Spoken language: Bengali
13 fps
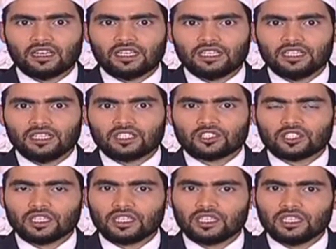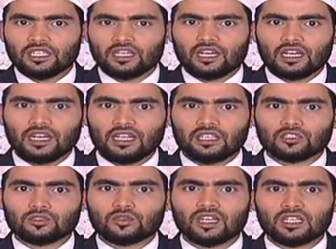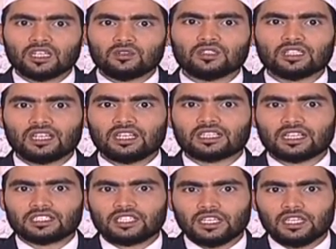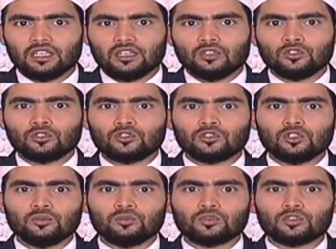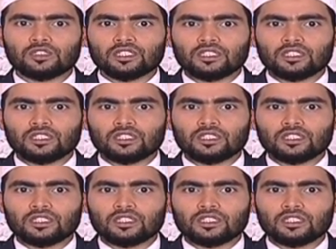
তাহলে সে আল্লাহ সুবাহ তালার কাছে উত্তম